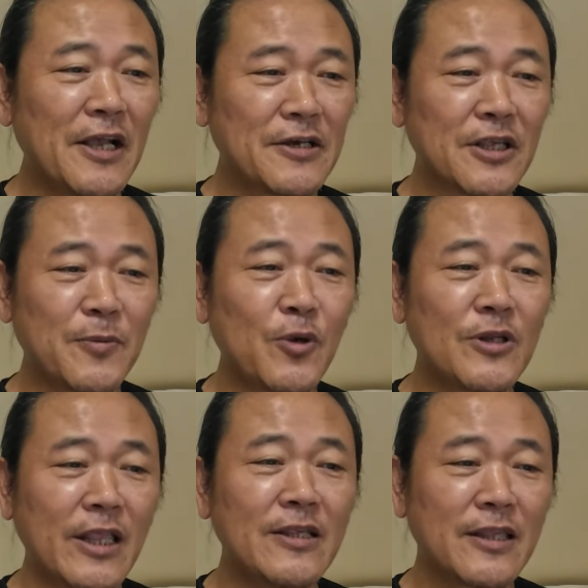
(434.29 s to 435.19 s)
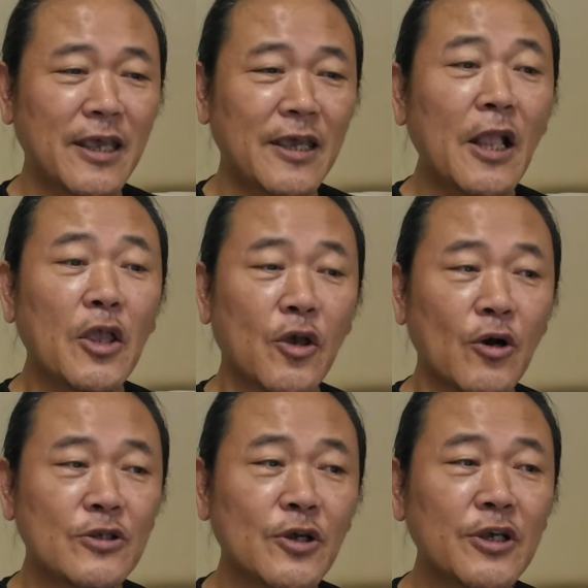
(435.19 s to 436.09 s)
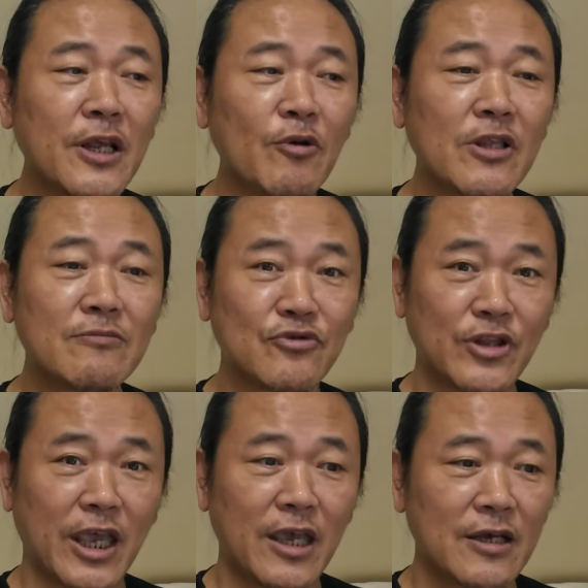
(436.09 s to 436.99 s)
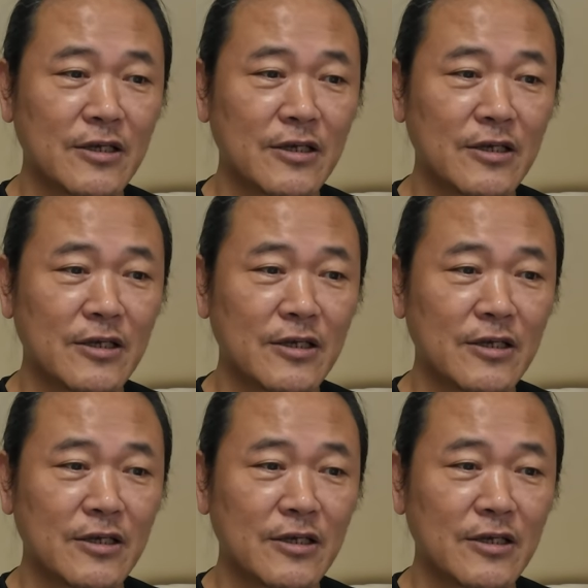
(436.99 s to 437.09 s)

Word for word: 그렇게 표현을 했는데 경성이라고 하는 무대